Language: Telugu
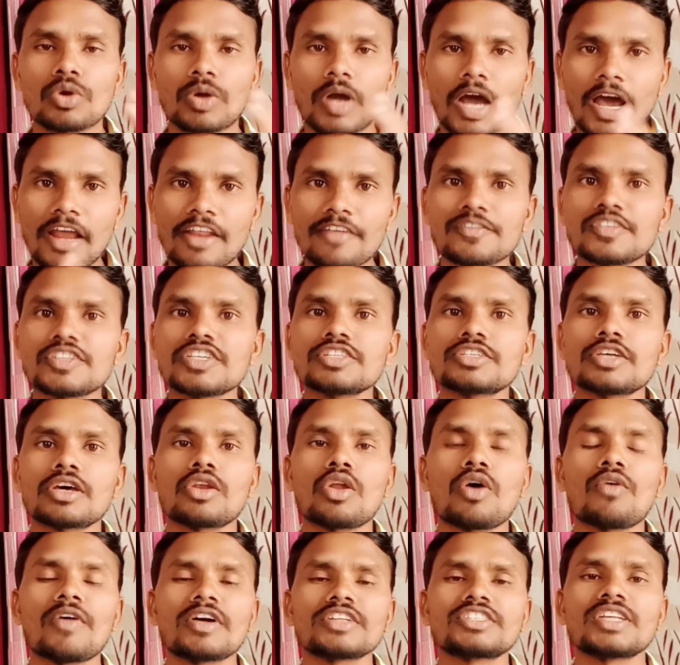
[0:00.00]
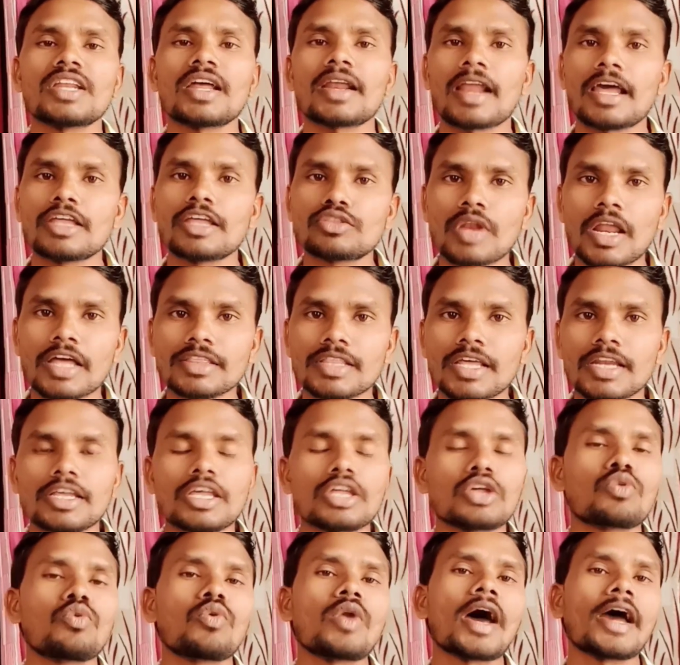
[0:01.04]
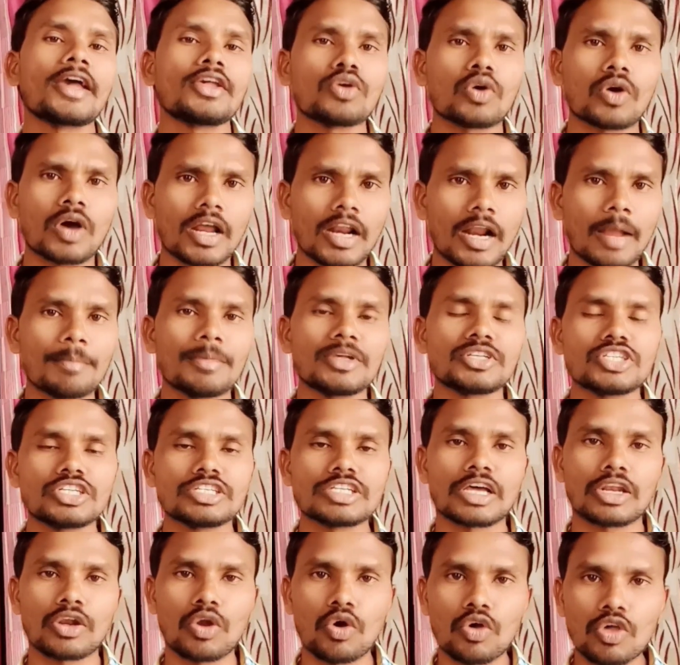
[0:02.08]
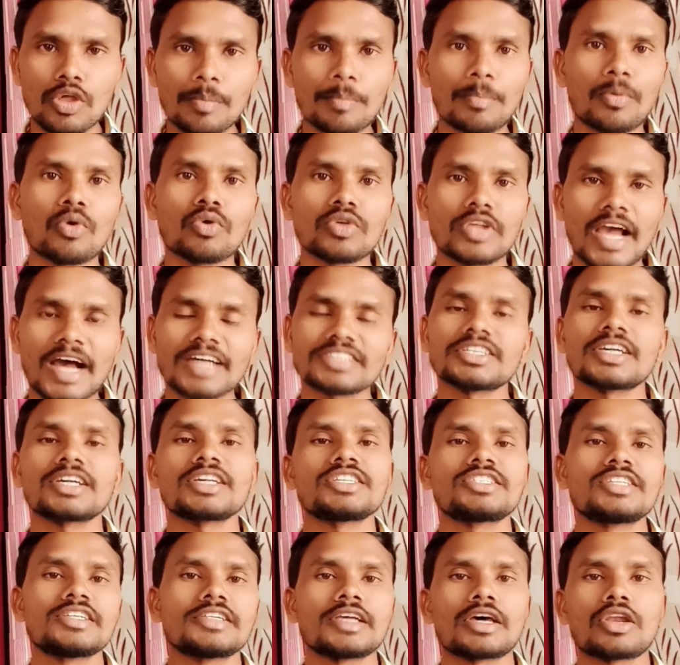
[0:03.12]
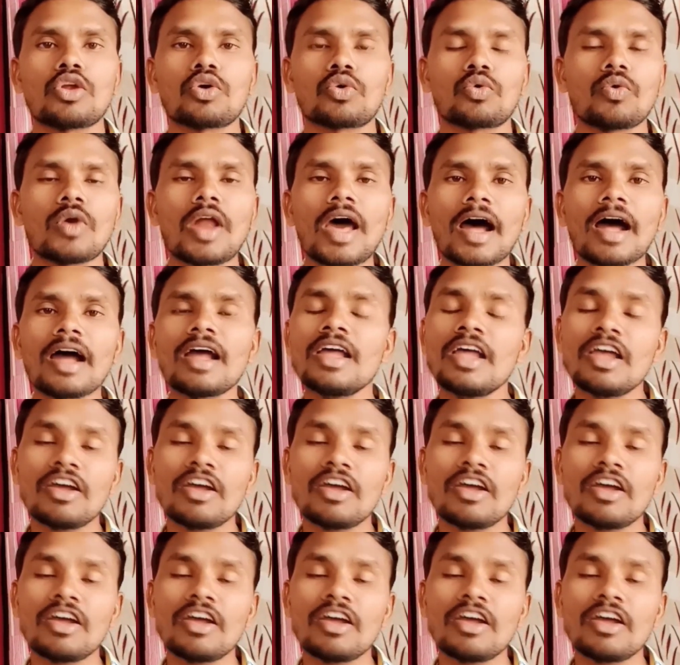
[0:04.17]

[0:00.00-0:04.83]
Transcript: సో ఖరీఫ్ సీజన్లో వచ్చిన రైతుల రైతులందరికీ కూడా ఈ యొక్క రబ్బీ సీజన్లో ఇప్పుడు యాసంగి సీజన్లో కూడా